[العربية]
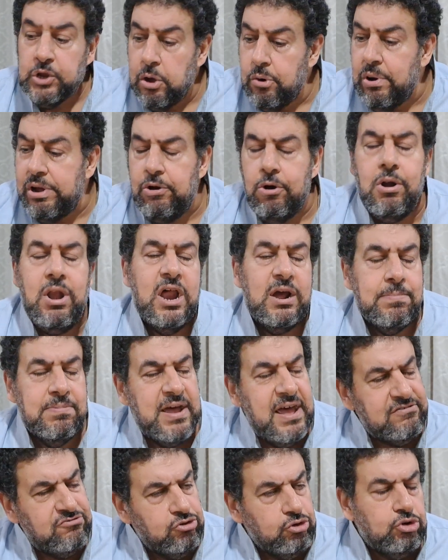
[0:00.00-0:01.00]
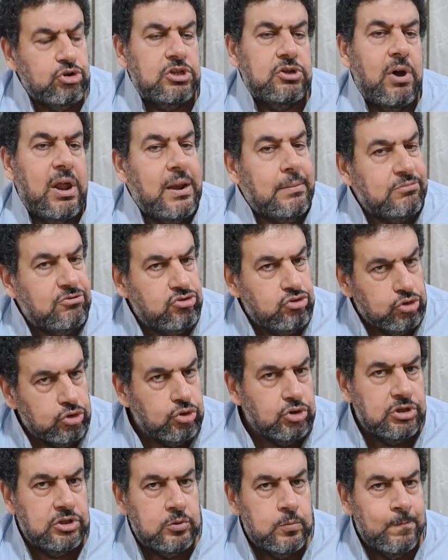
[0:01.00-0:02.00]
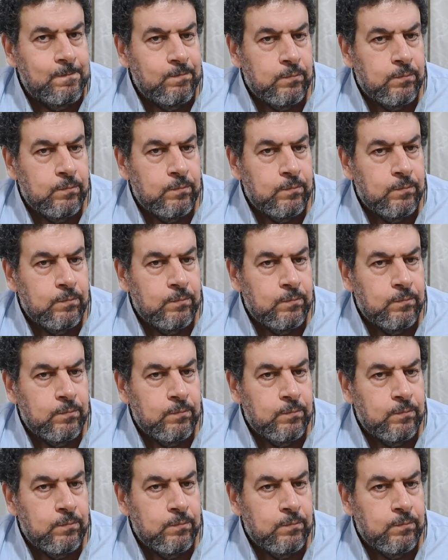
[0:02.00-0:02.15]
هو يقول لك بقى سعودي ولا مش سعودي